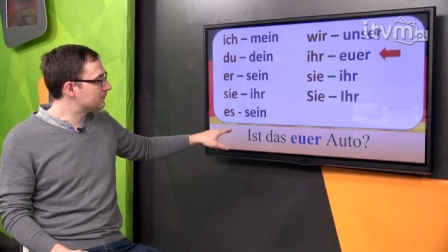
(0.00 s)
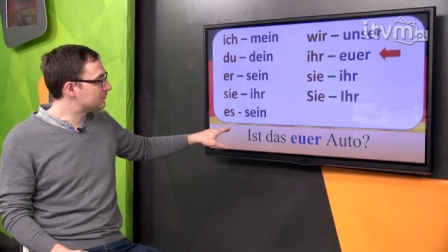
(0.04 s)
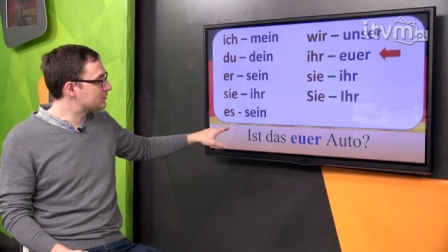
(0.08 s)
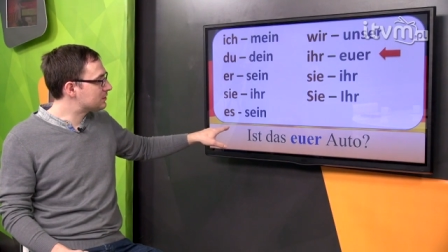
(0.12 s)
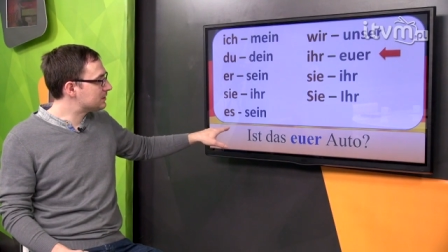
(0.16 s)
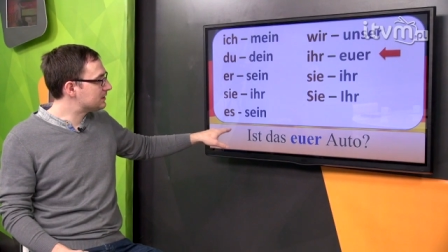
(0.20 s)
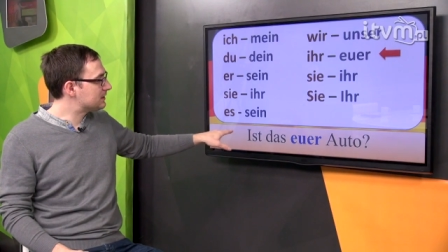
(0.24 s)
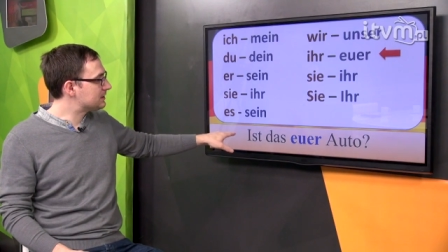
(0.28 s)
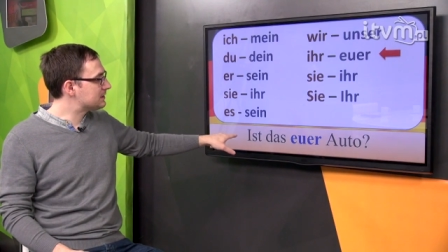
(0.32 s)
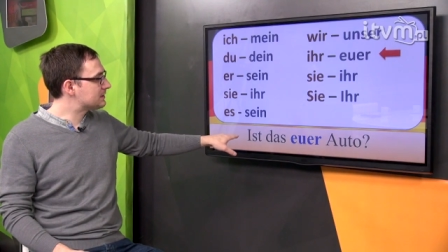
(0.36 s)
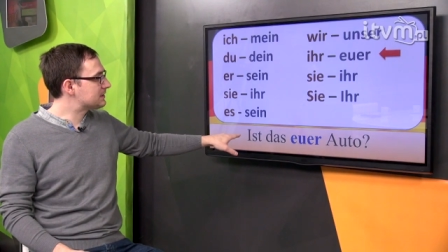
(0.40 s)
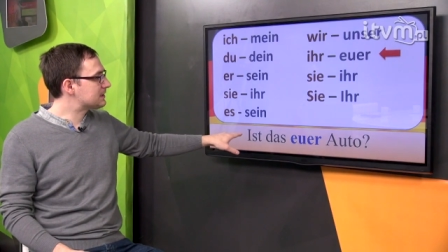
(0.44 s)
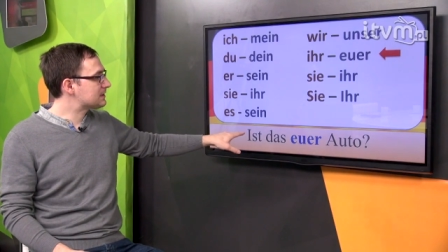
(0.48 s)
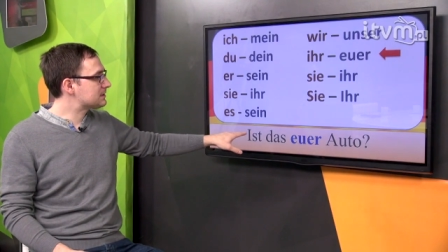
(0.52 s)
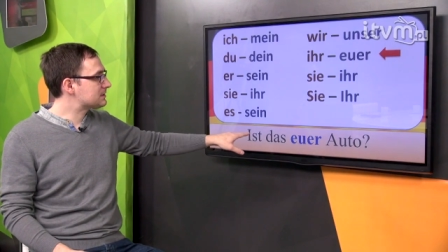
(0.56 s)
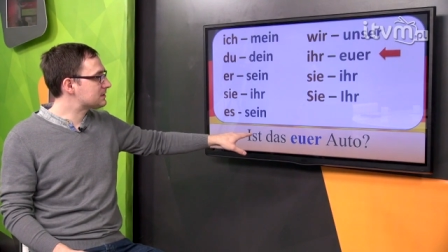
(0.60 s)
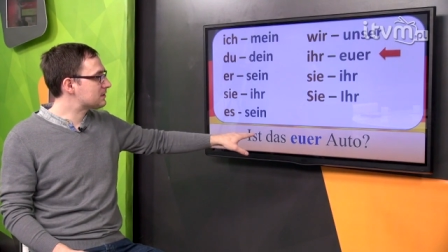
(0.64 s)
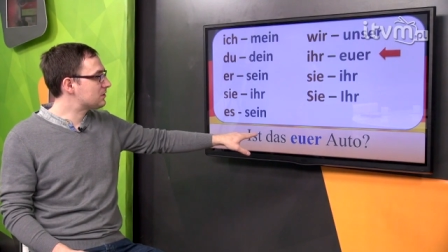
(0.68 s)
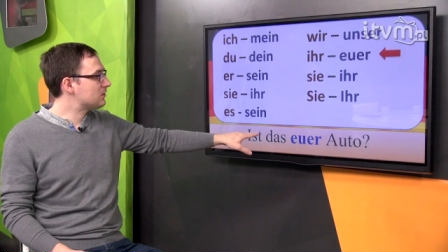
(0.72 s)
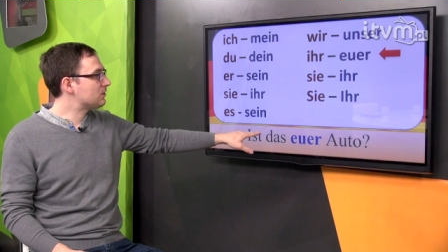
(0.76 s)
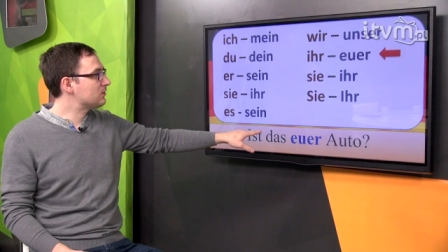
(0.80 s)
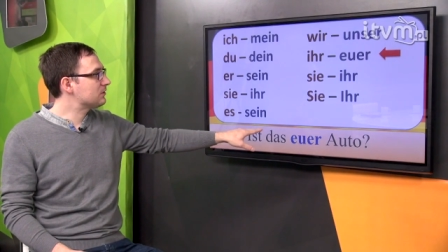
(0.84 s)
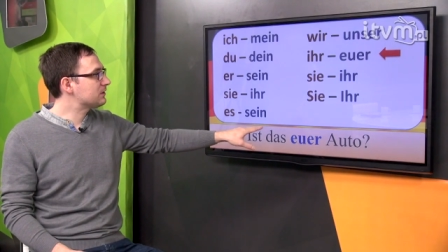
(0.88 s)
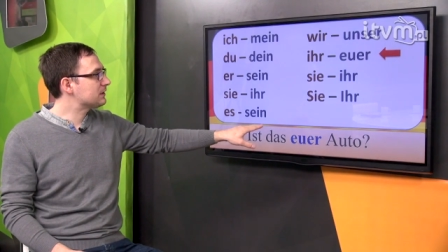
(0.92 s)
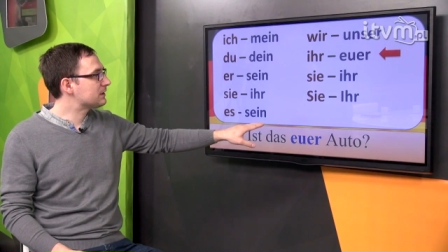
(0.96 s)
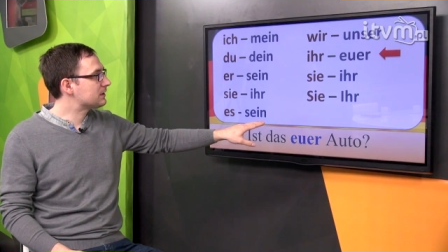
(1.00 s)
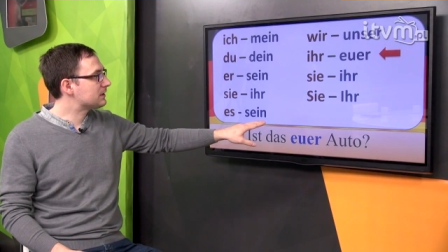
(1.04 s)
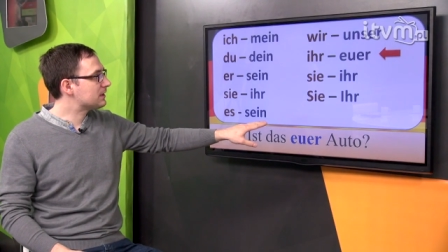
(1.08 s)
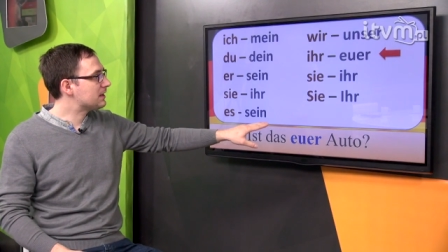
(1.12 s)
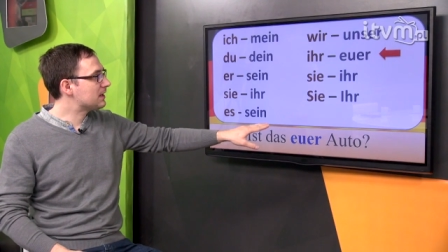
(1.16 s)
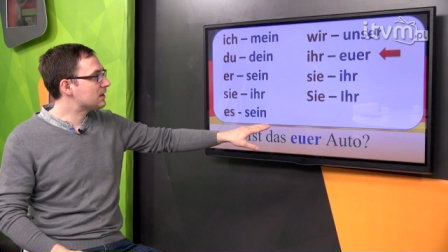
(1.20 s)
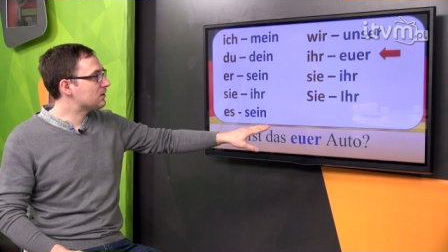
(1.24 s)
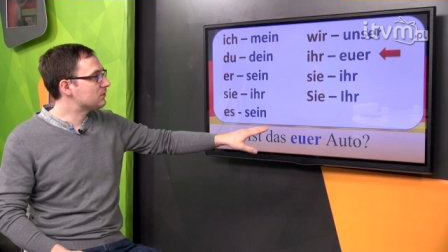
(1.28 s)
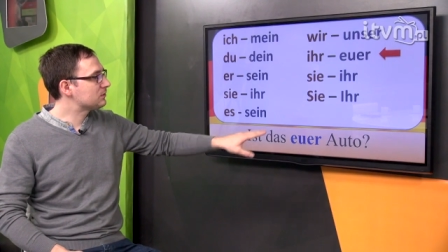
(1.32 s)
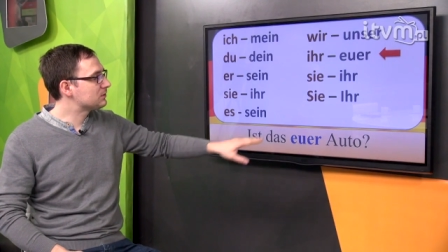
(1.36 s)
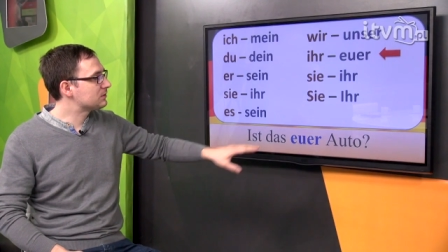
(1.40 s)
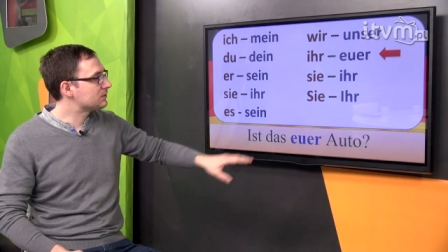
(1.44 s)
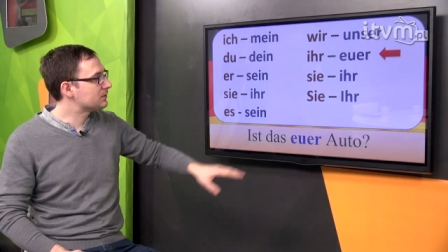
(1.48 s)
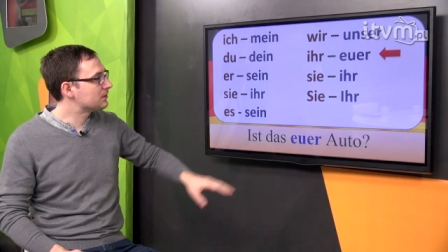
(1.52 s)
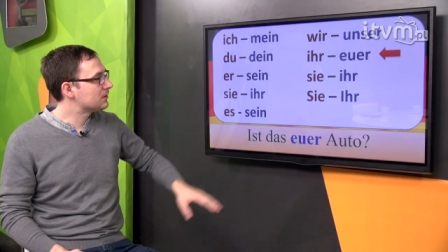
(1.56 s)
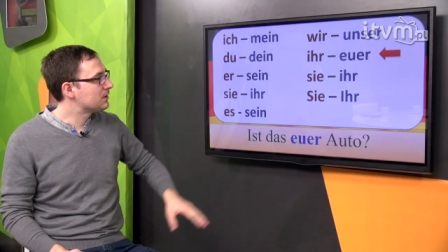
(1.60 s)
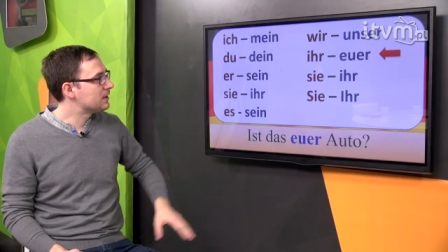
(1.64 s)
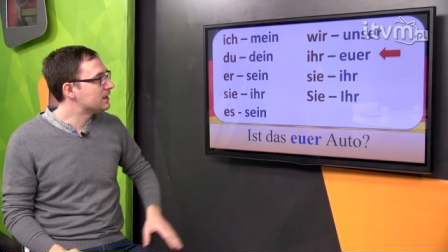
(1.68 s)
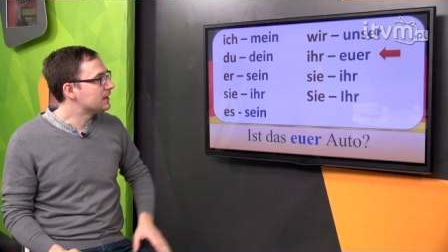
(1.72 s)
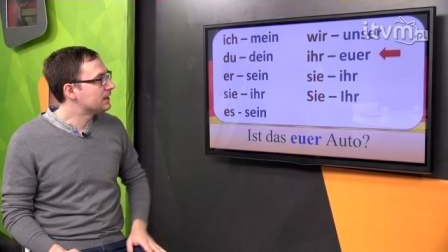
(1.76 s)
czyli ist das euer auto.